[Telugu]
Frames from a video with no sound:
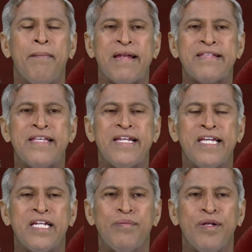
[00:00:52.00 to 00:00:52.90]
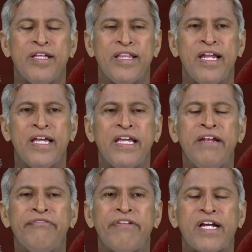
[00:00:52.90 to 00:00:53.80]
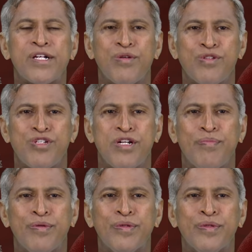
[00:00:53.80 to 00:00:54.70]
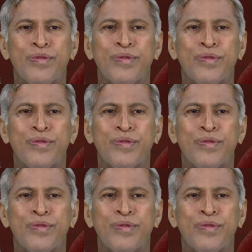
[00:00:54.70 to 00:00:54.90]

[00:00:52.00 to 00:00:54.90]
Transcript: మన శరీరంలో ఏదైనా ఇన్ఫెక్షన్ వచ్చినప్పుడు